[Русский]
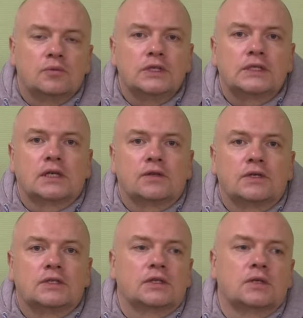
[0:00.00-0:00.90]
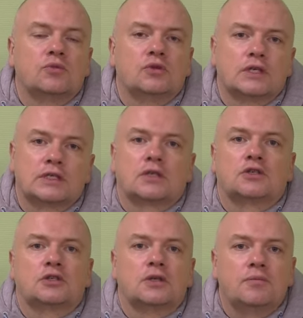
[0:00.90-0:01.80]
Мы, соответственно, это будет
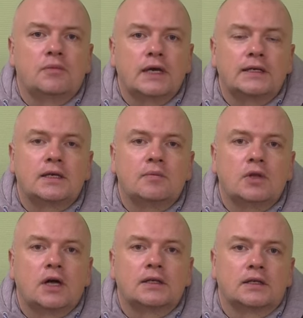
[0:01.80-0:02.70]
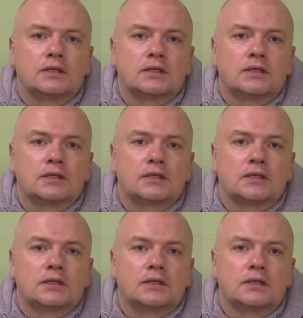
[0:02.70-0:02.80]
достаточно мягкий бланк,